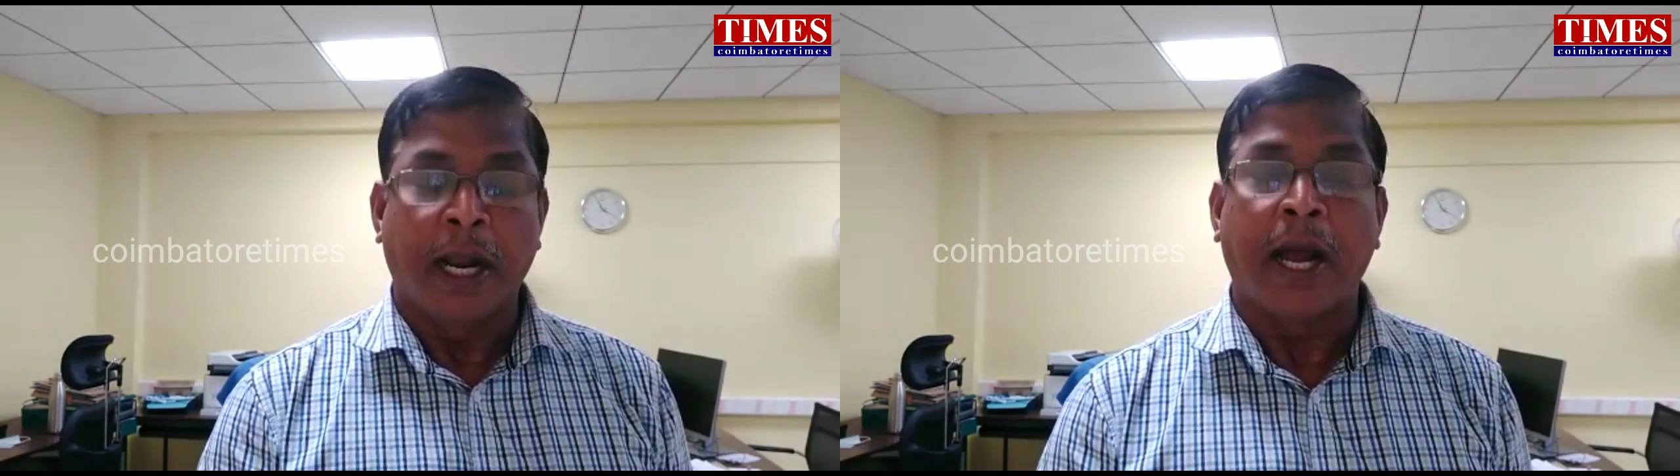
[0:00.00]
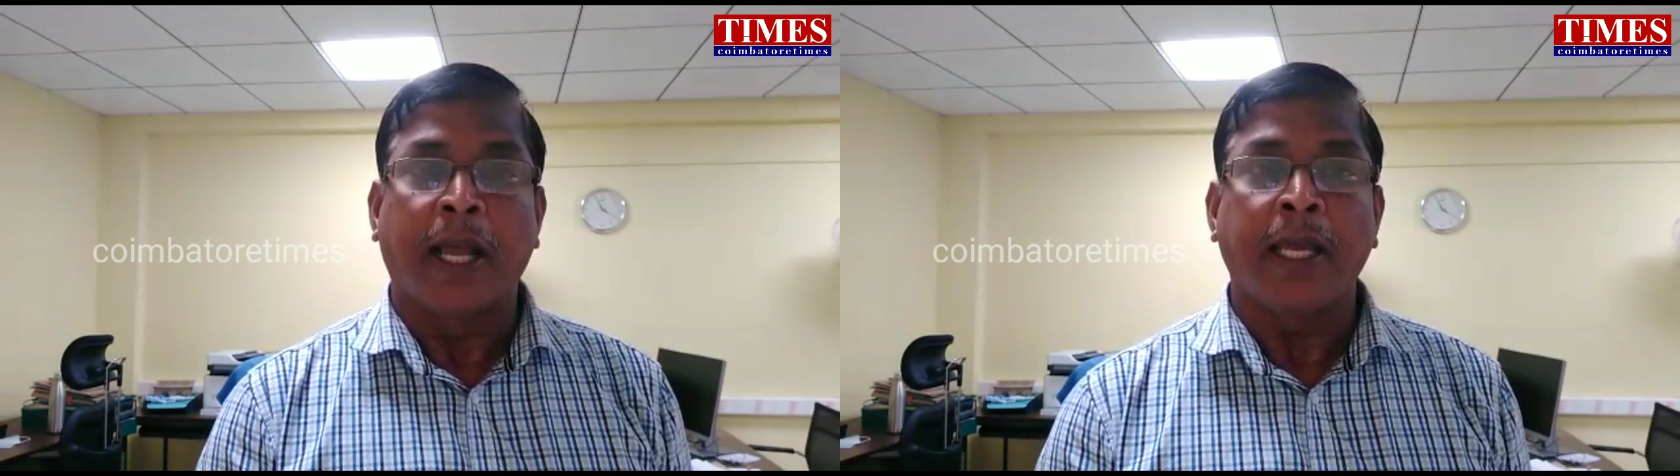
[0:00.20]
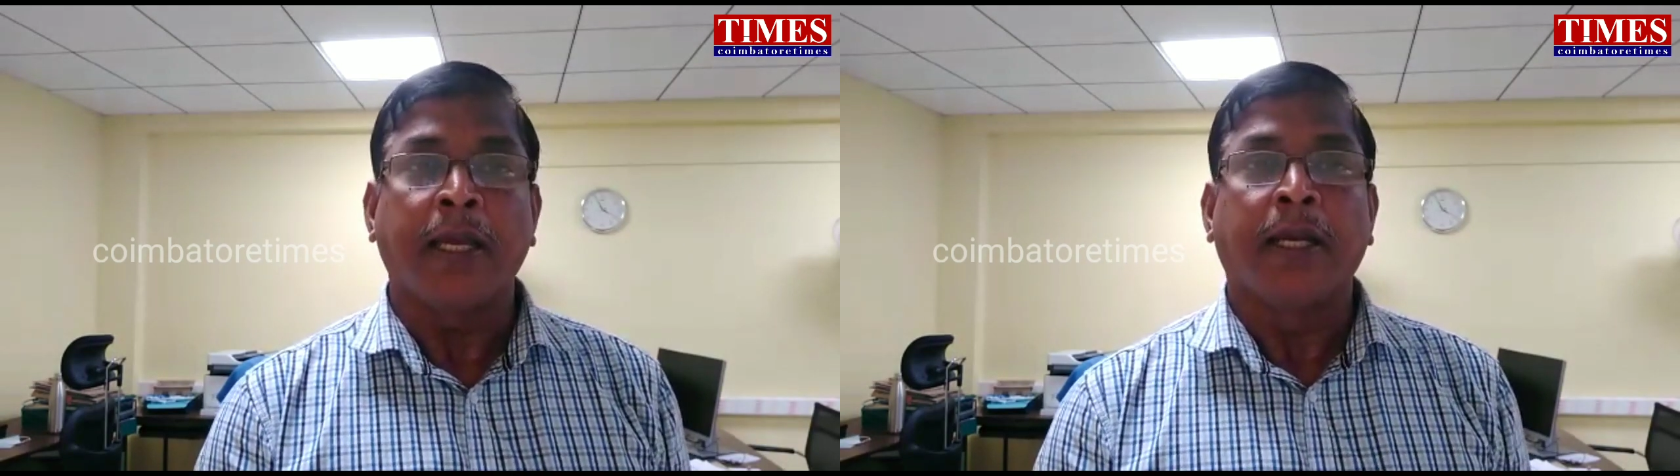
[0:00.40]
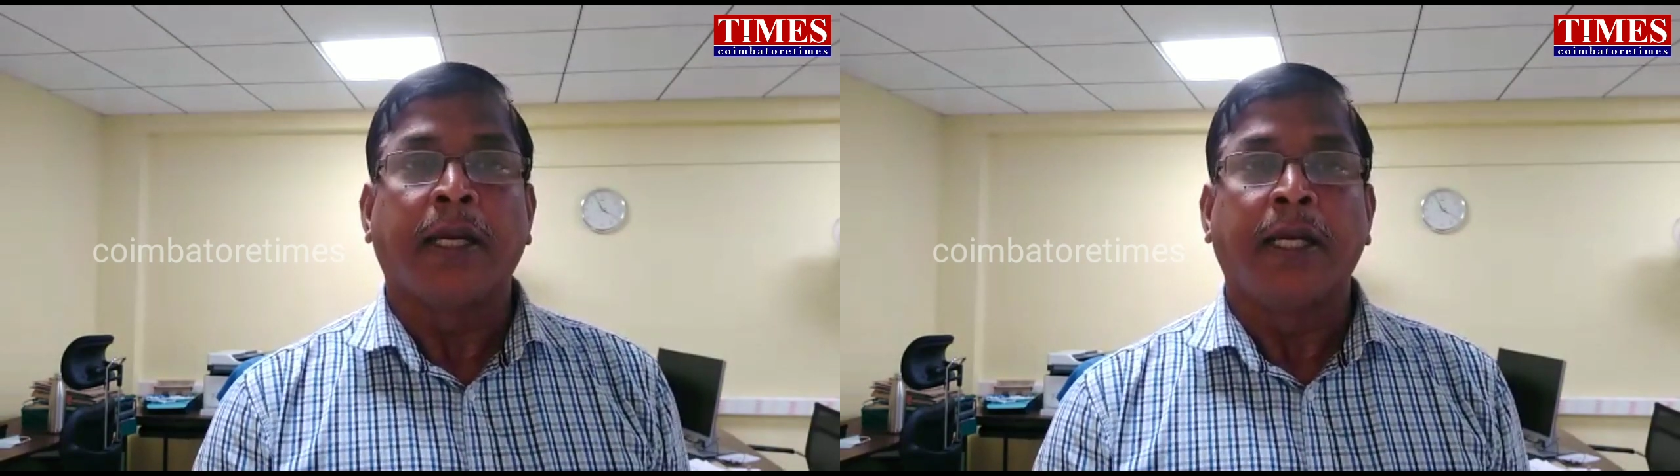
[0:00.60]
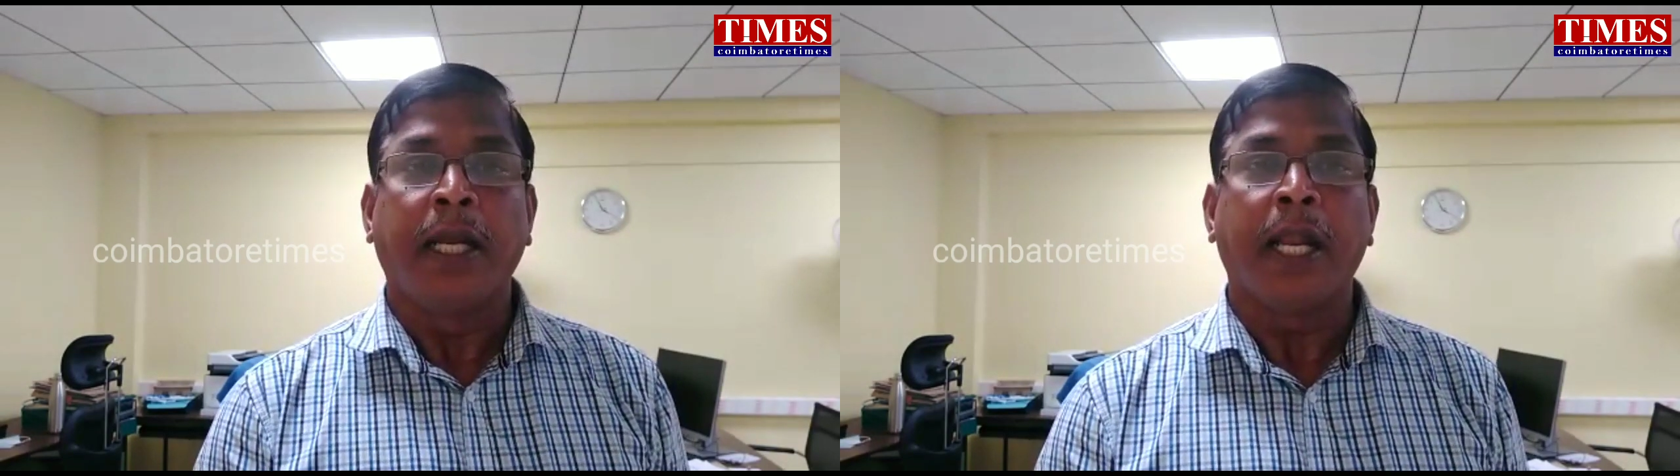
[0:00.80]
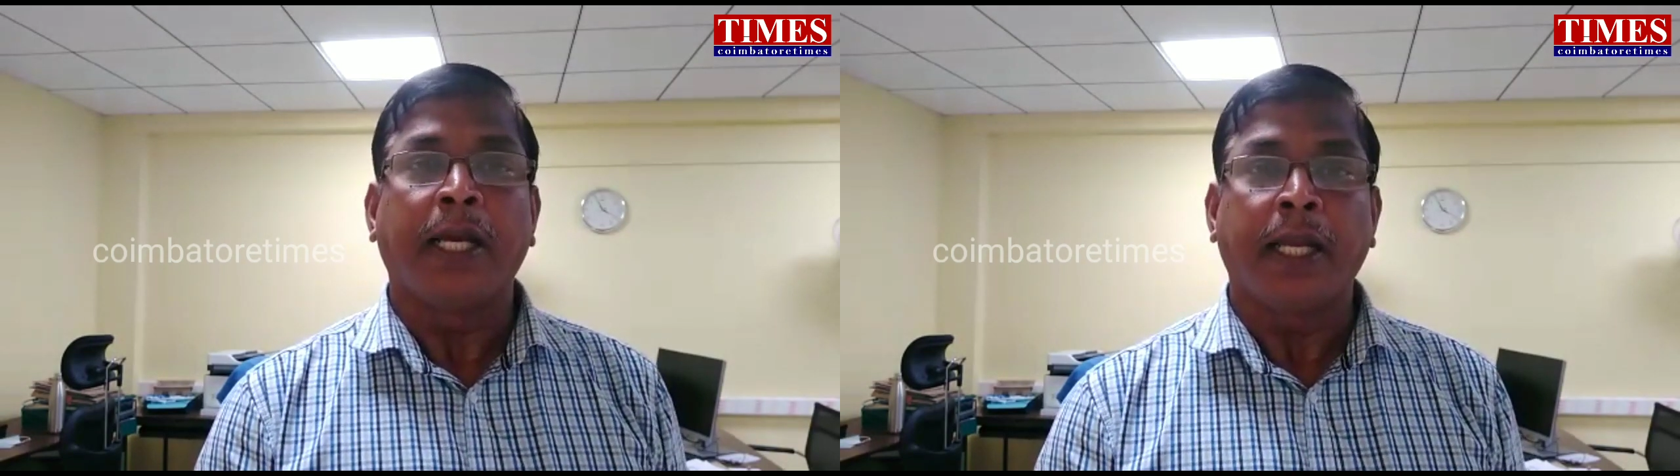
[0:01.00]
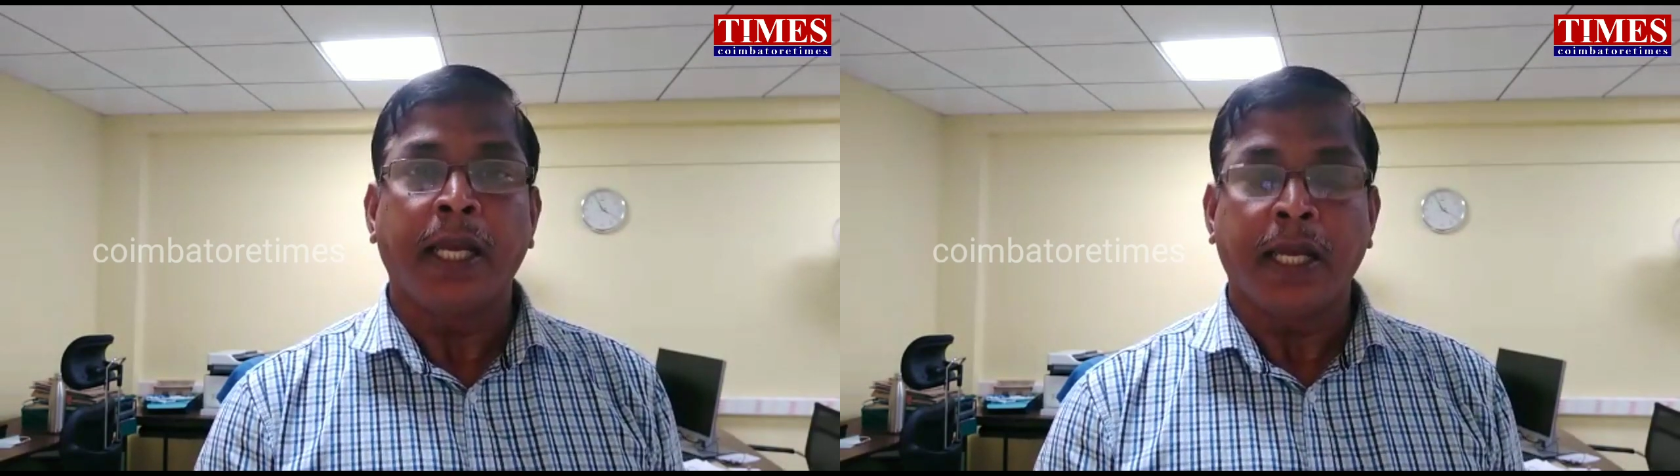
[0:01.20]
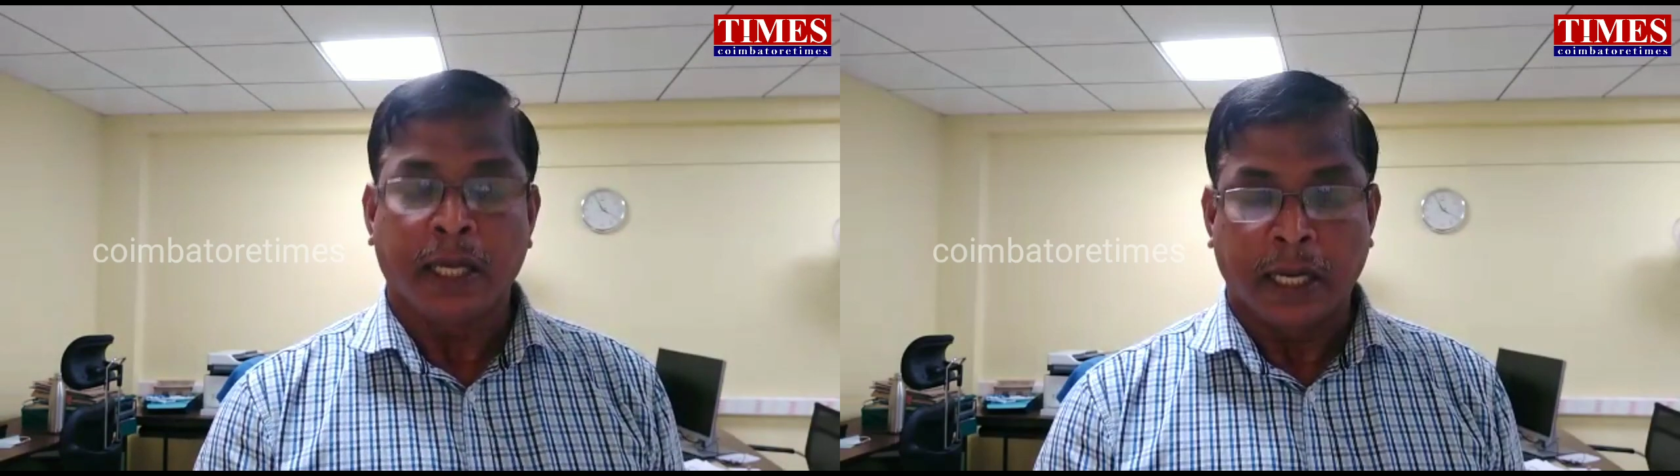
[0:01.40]
நாளை
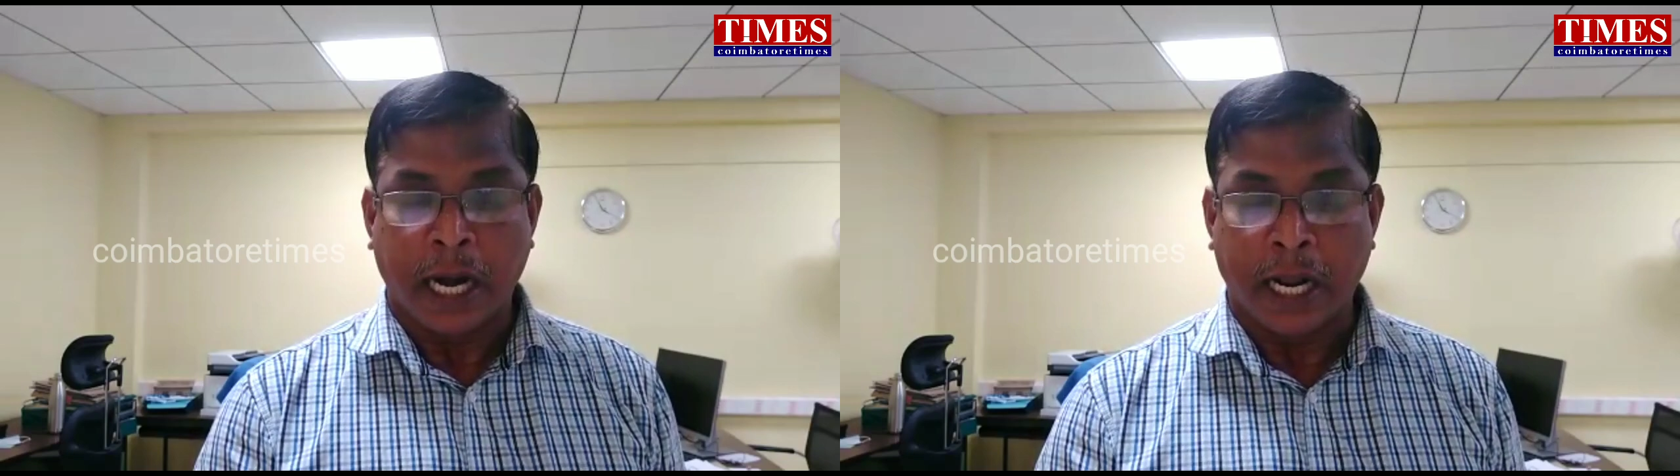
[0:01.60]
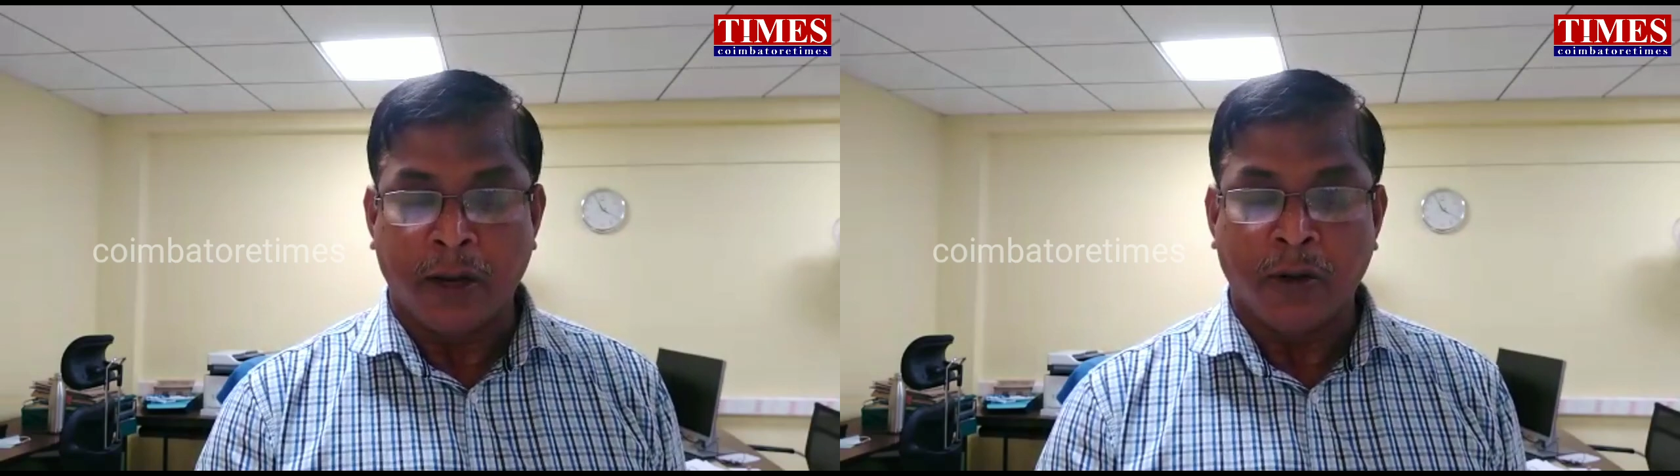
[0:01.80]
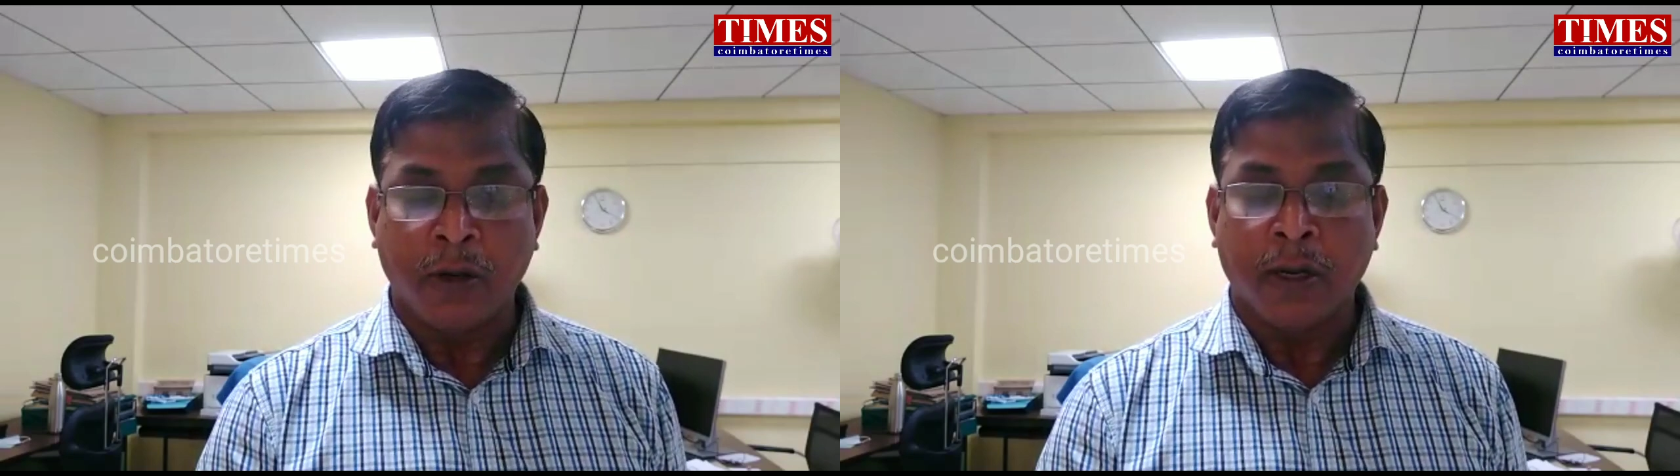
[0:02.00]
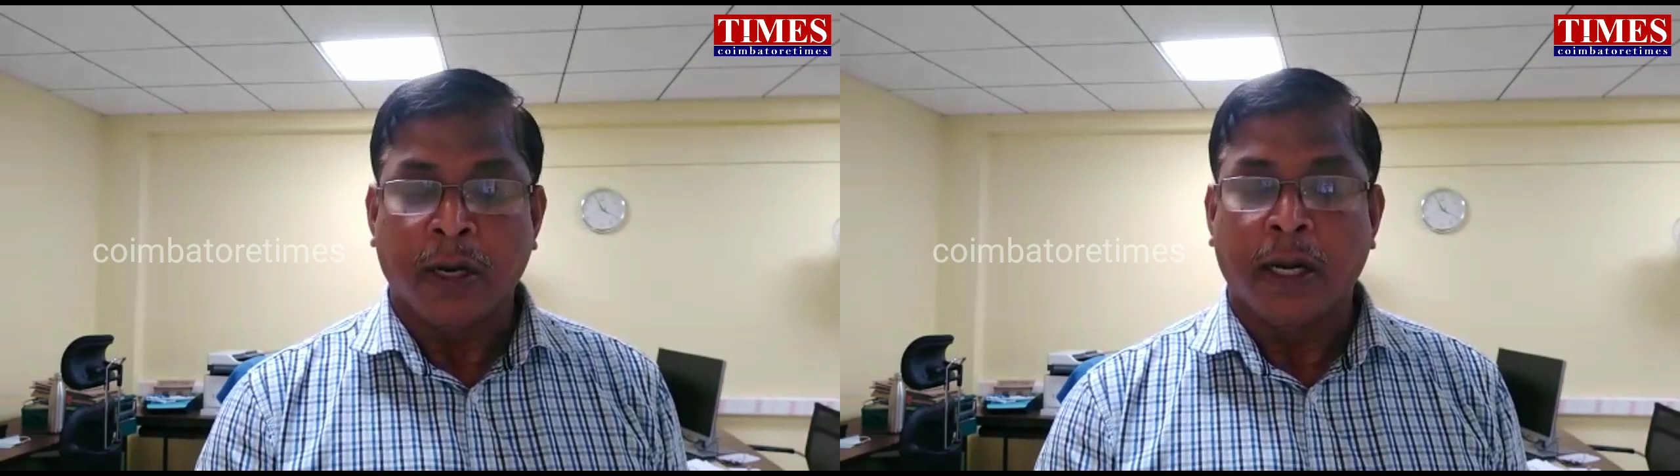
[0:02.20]
நீலகிரி கடலூர்